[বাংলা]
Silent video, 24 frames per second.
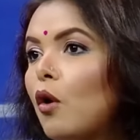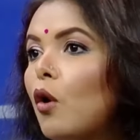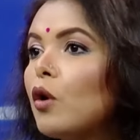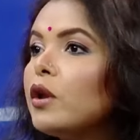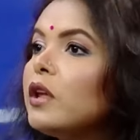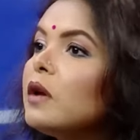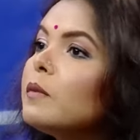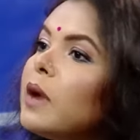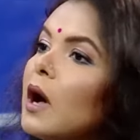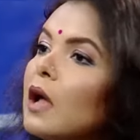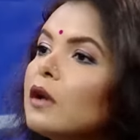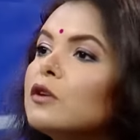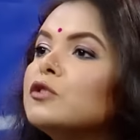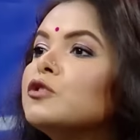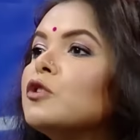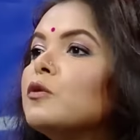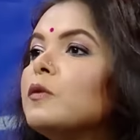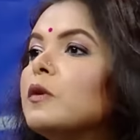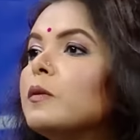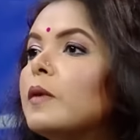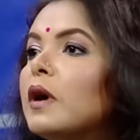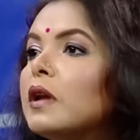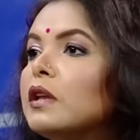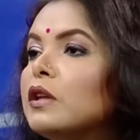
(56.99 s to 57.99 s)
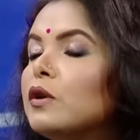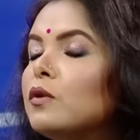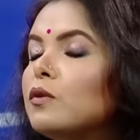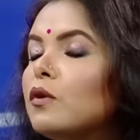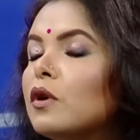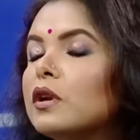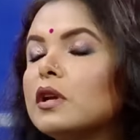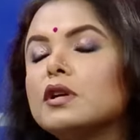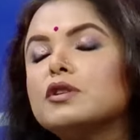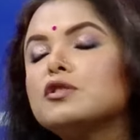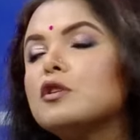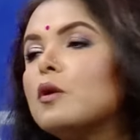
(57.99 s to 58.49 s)
অনেক ভালো ছবি বানিয়েও
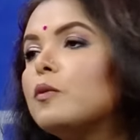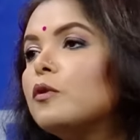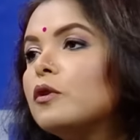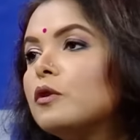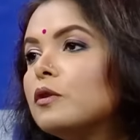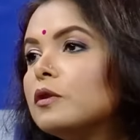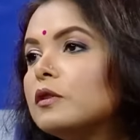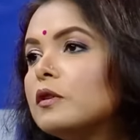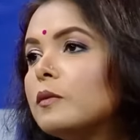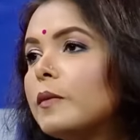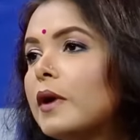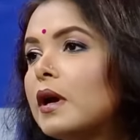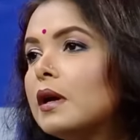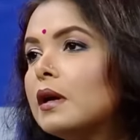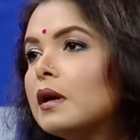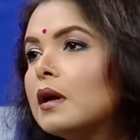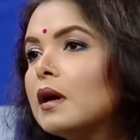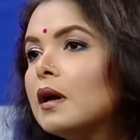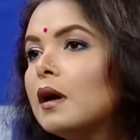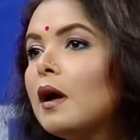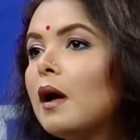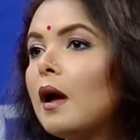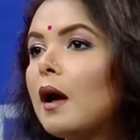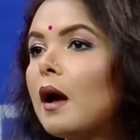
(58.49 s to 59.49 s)
অনেকে সফল হতে পারে না